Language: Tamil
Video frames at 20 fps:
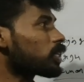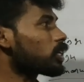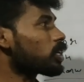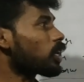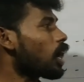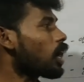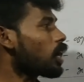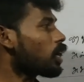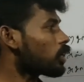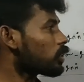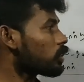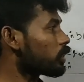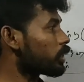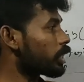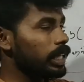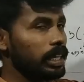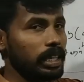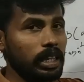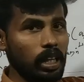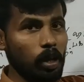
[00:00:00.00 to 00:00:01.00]
பார்த்தீங்கன்னா
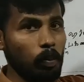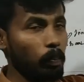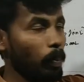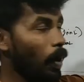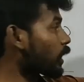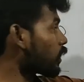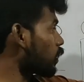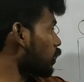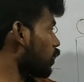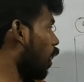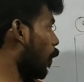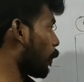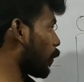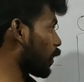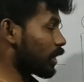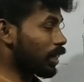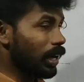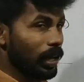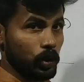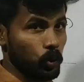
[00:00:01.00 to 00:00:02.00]
இந்த இந்த இதை பார்த்துட்டு
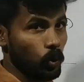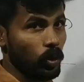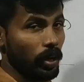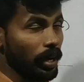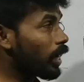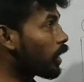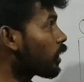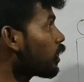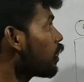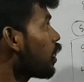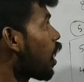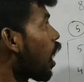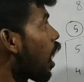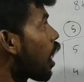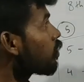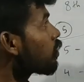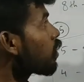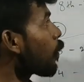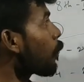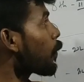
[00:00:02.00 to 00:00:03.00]
அப்புறம் இதை நான் சொல்கிறேன்
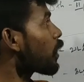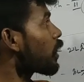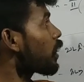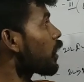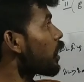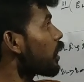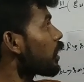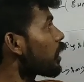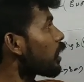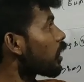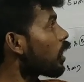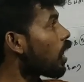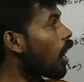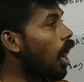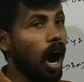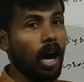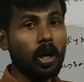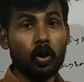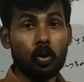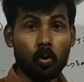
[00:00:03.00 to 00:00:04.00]
அதுக்கப்புறம் என்ன இடர்னா
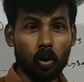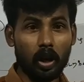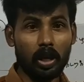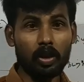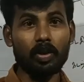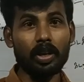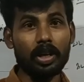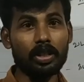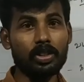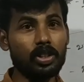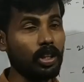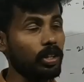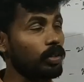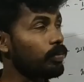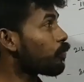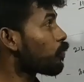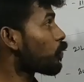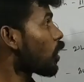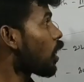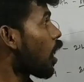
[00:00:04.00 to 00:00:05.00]
அணு உலை வெடித்தது